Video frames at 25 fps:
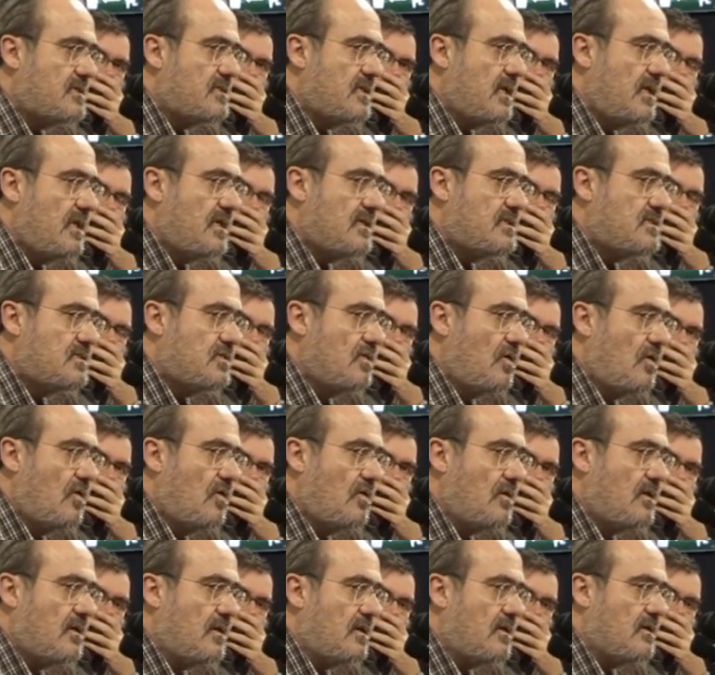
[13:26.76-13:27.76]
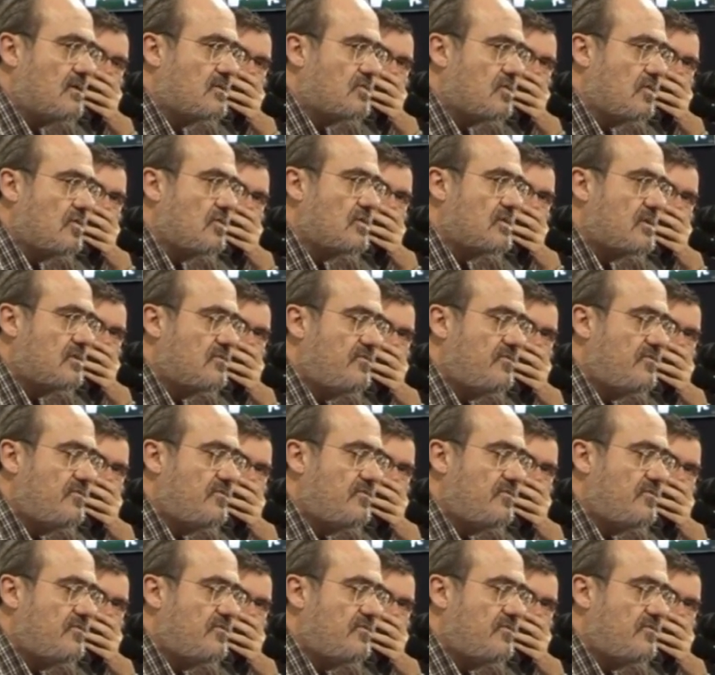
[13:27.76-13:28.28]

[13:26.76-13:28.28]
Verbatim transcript: queste elezioni sono